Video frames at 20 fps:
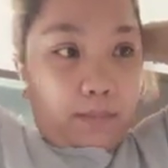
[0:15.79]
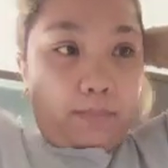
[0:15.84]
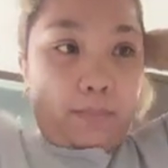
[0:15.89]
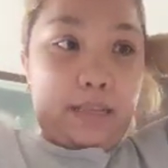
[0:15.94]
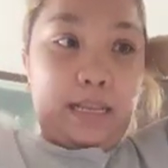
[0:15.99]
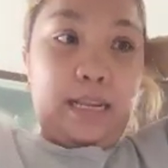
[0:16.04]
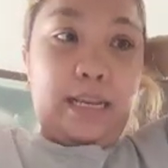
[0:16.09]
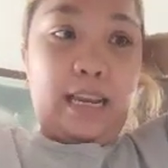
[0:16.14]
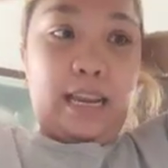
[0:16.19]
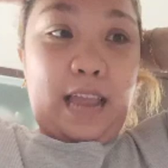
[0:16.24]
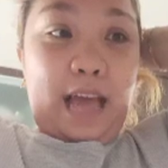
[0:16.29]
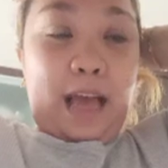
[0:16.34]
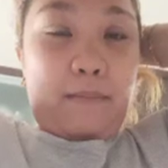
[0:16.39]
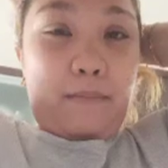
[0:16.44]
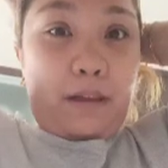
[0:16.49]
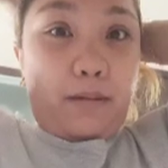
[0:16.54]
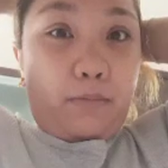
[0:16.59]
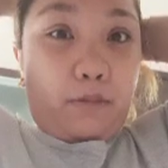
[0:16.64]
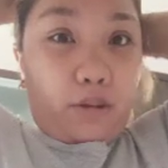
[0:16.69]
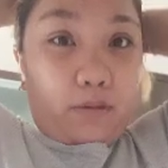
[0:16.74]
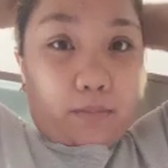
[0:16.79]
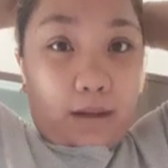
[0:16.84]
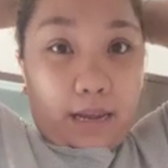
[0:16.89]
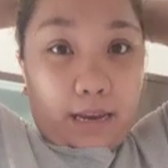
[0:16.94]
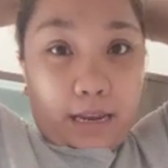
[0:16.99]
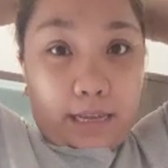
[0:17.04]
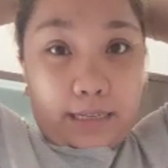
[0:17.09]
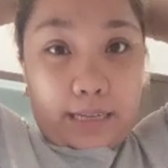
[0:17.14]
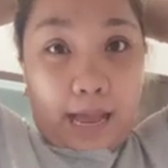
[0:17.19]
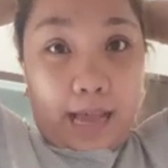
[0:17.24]
Pinaglalaban mo yung
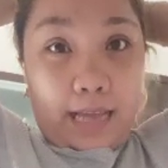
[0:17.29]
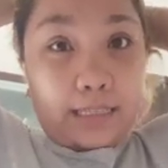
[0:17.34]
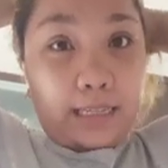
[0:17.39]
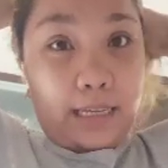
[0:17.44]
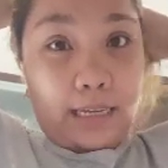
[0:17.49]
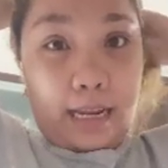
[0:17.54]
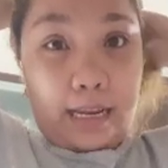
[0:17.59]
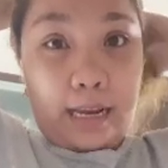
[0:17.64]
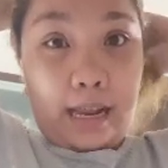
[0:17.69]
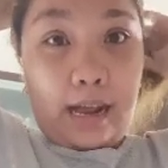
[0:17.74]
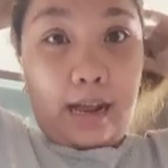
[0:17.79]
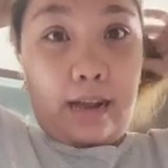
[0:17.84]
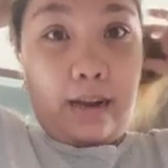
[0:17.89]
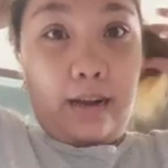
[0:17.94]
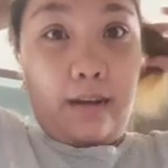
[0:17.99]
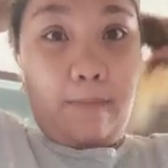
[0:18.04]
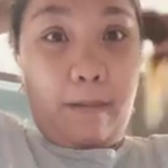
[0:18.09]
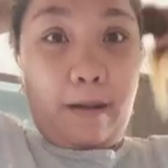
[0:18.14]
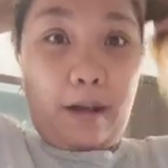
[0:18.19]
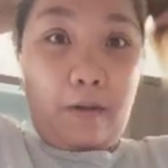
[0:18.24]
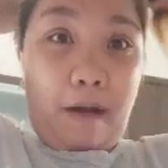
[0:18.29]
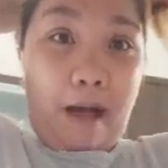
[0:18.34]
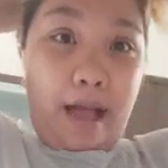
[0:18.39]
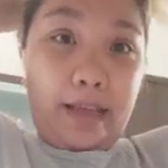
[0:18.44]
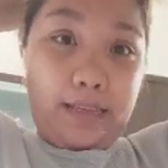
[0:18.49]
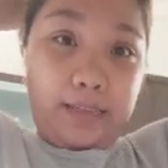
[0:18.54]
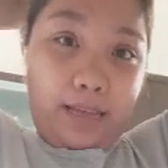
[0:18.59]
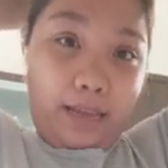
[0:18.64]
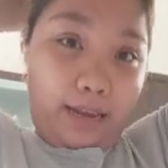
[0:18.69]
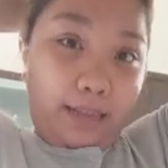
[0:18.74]
mga nagsasara ng
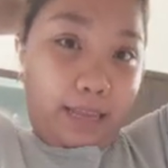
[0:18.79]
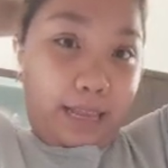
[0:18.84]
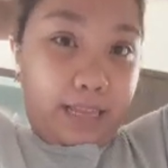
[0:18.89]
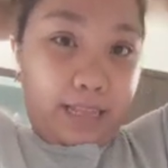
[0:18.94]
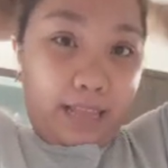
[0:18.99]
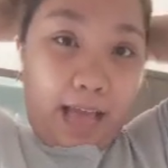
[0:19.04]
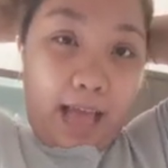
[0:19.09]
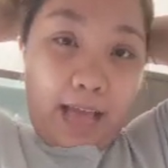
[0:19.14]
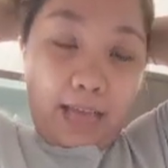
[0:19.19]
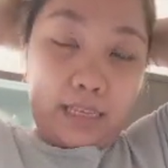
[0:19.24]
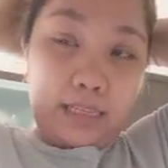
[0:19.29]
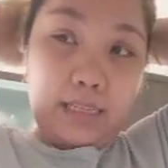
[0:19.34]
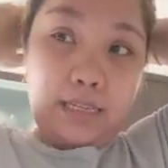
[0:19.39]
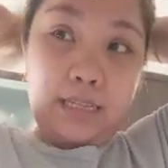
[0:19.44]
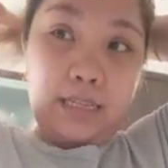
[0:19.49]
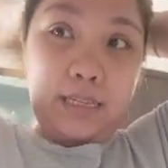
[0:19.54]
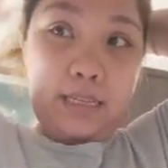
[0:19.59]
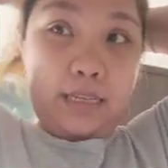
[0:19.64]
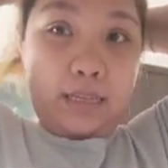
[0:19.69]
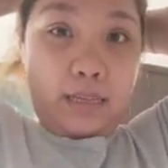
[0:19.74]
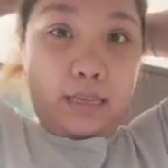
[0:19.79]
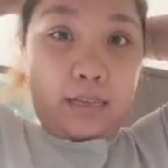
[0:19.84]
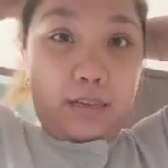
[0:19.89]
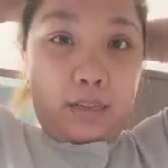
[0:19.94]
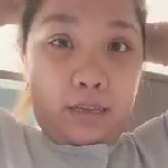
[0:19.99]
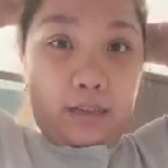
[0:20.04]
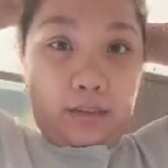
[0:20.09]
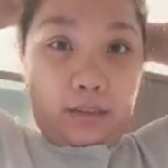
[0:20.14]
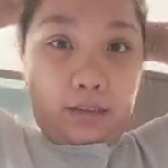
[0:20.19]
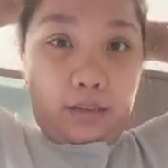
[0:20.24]
pagawaan sardinas?
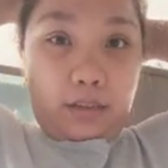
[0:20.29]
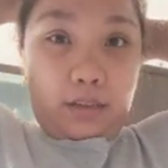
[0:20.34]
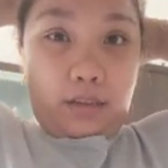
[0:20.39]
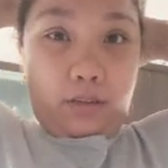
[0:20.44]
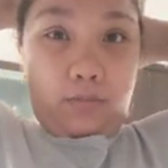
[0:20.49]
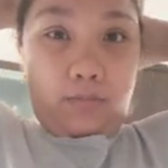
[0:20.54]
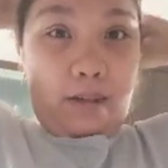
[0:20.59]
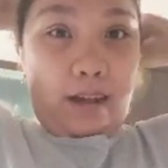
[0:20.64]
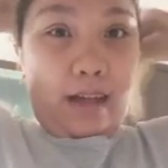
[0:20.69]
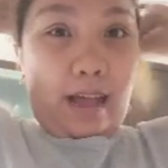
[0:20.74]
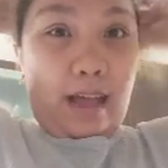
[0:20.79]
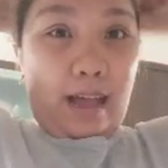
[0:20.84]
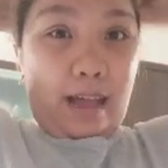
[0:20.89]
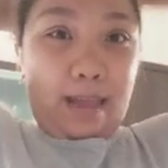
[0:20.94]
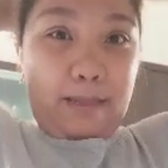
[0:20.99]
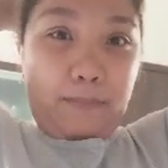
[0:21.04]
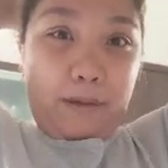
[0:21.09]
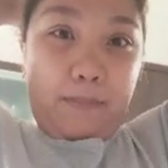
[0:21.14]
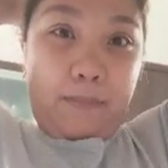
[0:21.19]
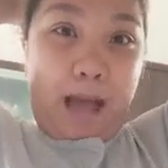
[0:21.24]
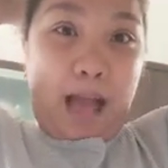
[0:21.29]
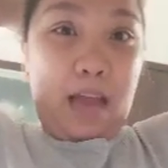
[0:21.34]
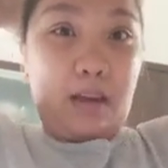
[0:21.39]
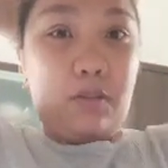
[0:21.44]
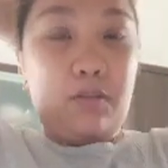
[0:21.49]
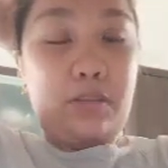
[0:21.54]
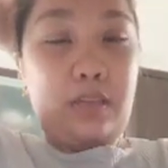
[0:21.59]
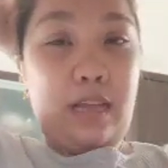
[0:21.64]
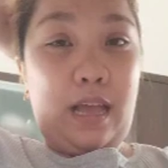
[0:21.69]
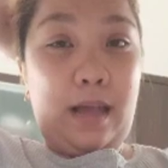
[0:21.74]
Yung mga
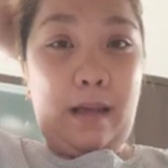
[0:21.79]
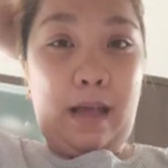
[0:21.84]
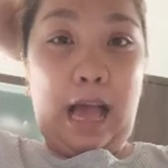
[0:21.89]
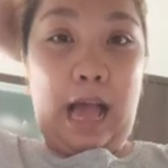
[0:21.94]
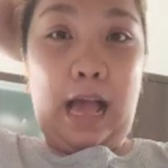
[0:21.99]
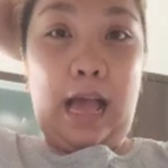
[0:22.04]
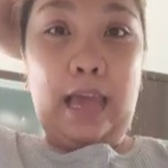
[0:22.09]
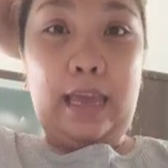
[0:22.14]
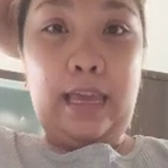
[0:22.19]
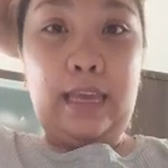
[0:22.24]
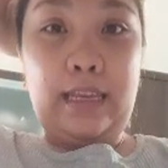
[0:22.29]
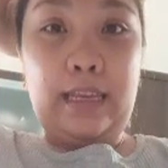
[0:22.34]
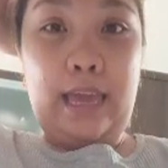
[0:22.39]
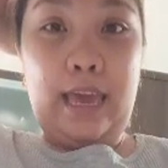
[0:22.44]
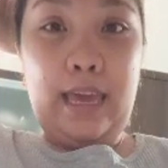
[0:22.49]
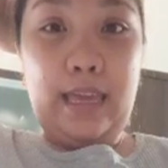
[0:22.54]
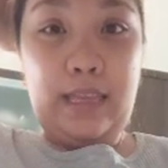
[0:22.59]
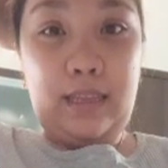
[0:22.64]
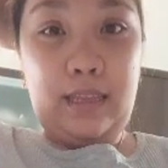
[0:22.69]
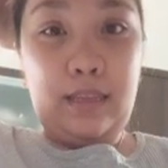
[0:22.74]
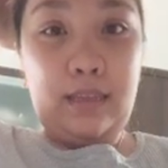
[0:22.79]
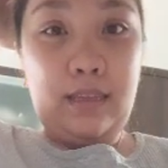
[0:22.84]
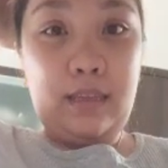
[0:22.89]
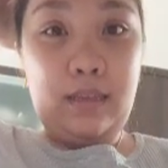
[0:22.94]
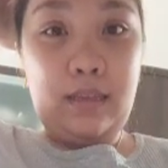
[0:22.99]
ibabalot sa kakainin?